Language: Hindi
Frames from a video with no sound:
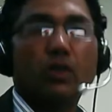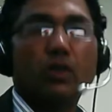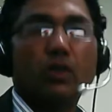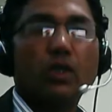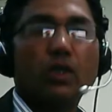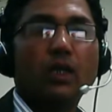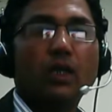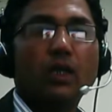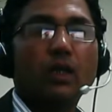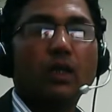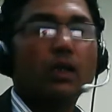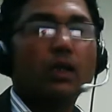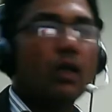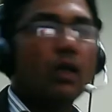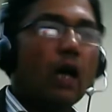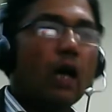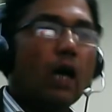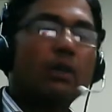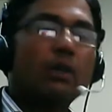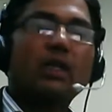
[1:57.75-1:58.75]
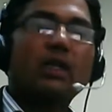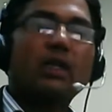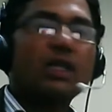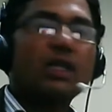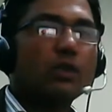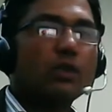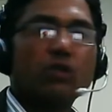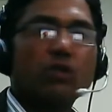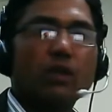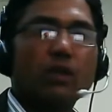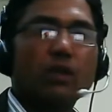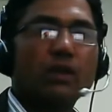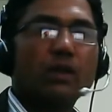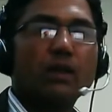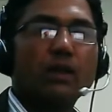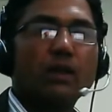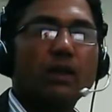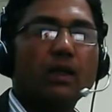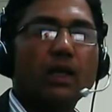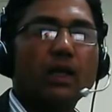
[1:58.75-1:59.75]
ठीक है आपने कराची को सेगमेंट
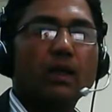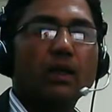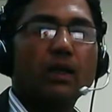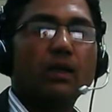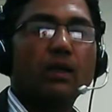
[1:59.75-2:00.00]
कर लिया